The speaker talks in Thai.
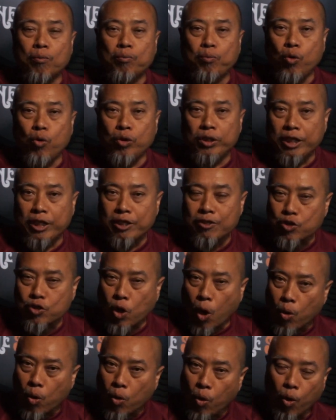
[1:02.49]
ผู้หญิงส
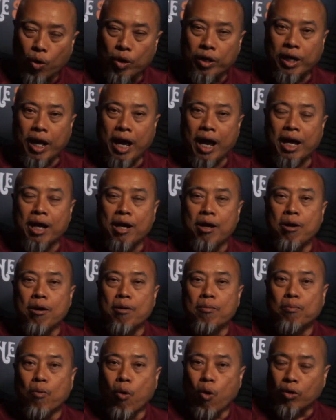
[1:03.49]
องคนฮะ
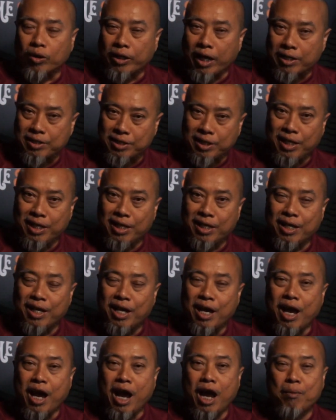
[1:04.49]
โบกแท็กซี่
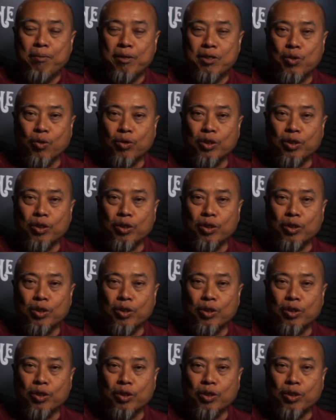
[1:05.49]
ให้ไปส่